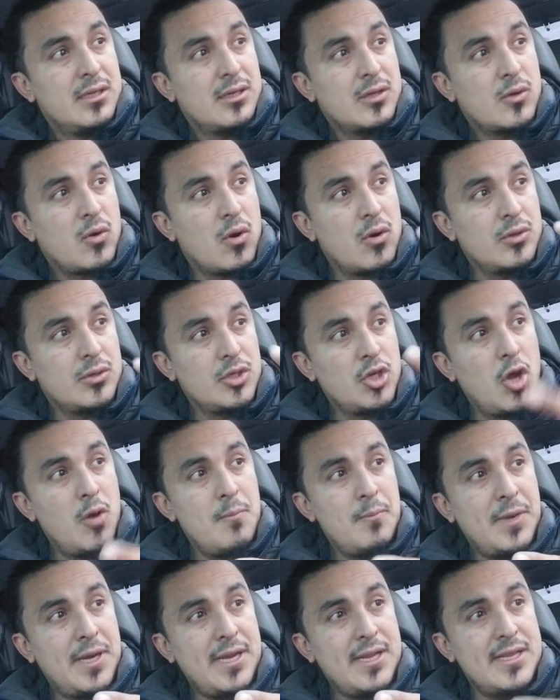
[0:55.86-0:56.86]
con
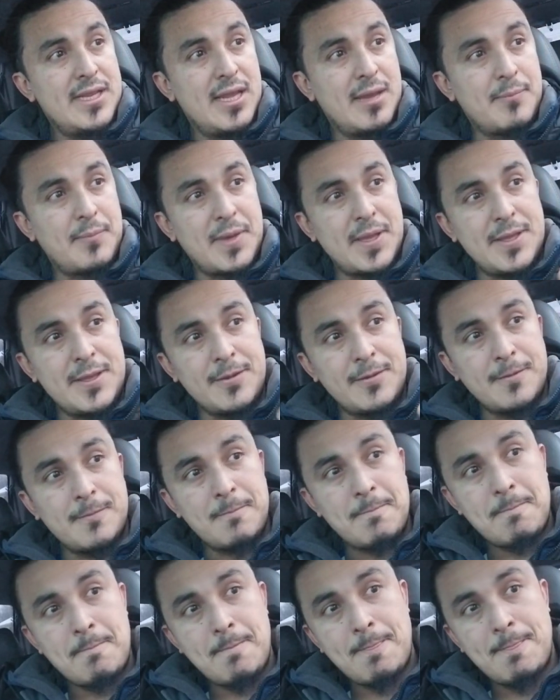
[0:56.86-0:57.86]
nombre y apellido.
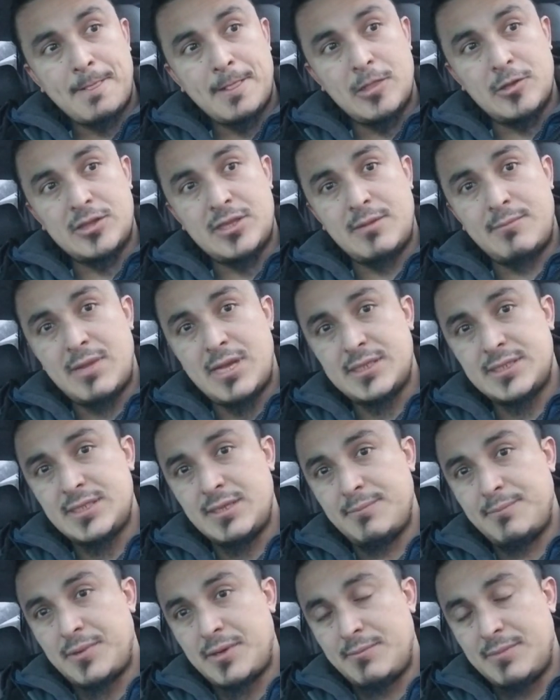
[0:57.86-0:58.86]
Los demás
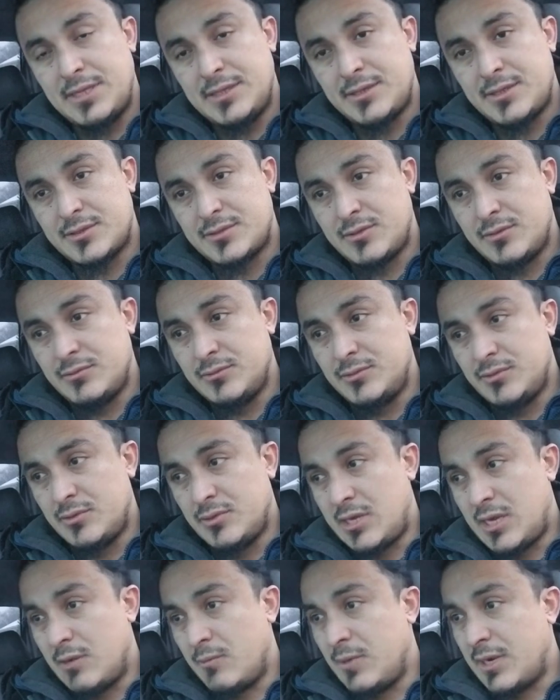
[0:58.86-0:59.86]
simplemente son
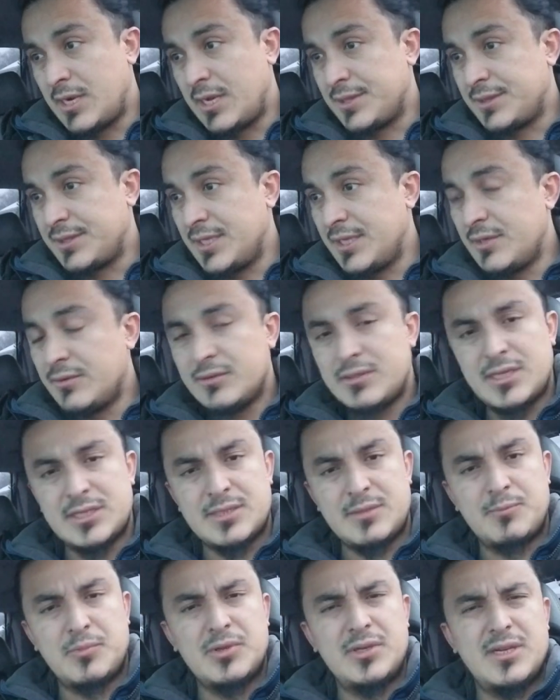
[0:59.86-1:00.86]
unos aguacateros que
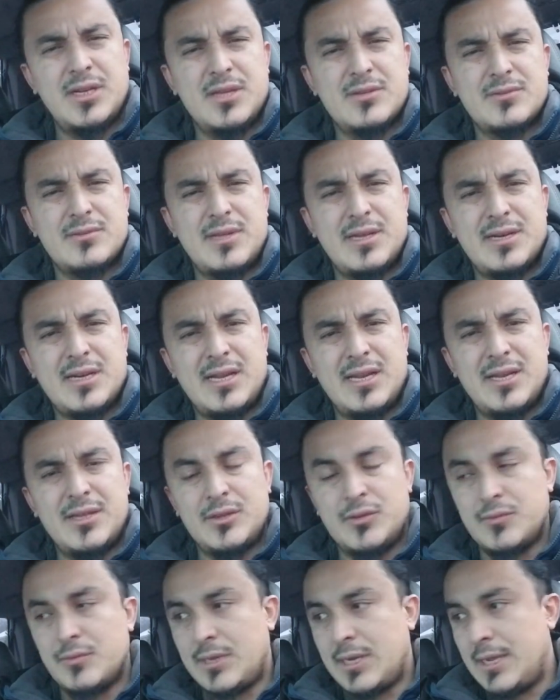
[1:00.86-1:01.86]
se ponen a sudar
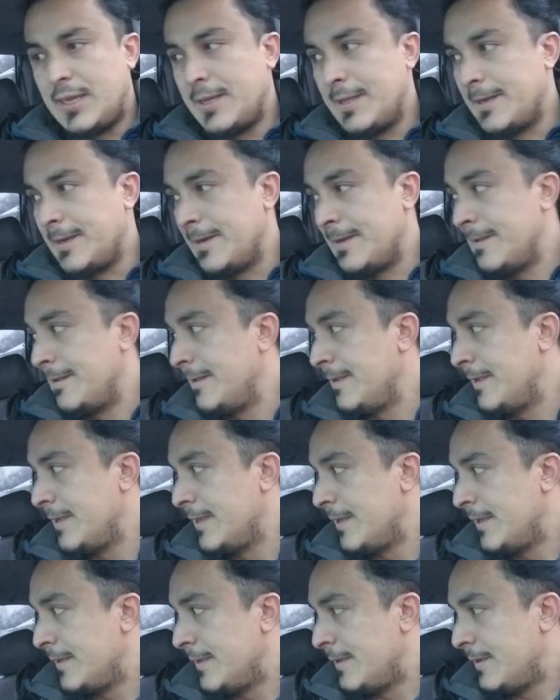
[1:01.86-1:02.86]
calenturas ajenas.
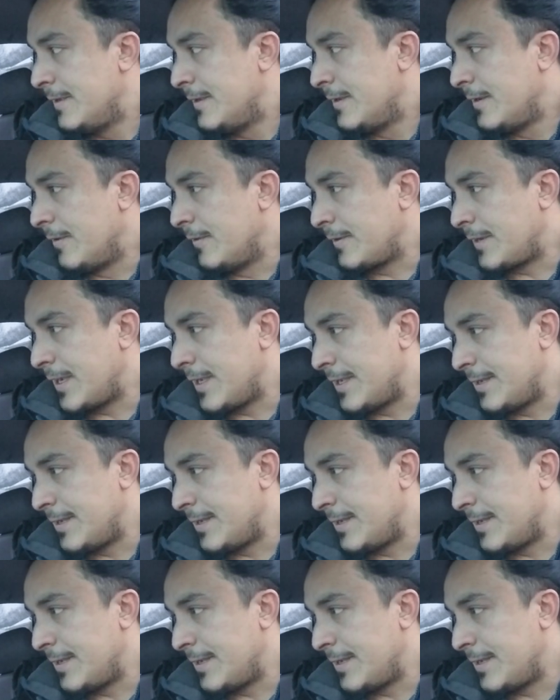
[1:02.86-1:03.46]
Ok,